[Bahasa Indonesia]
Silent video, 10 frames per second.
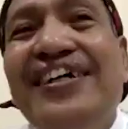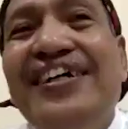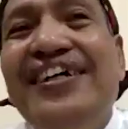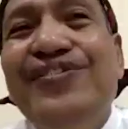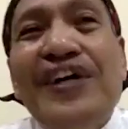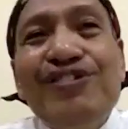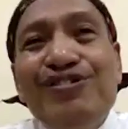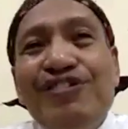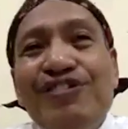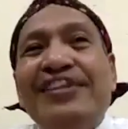itu batu
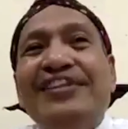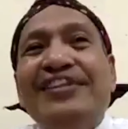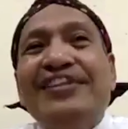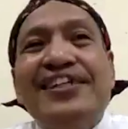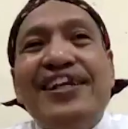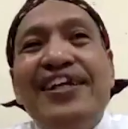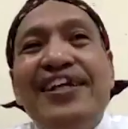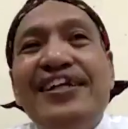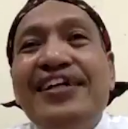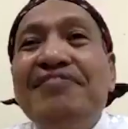itu akan terserak
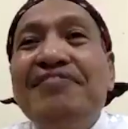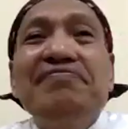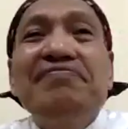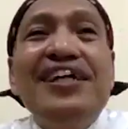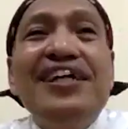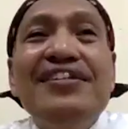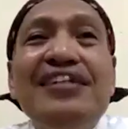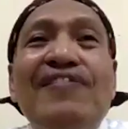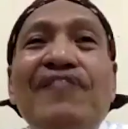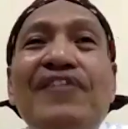dan dia
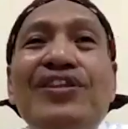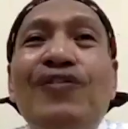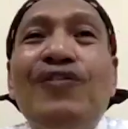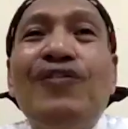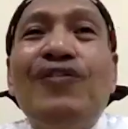tidak membentuk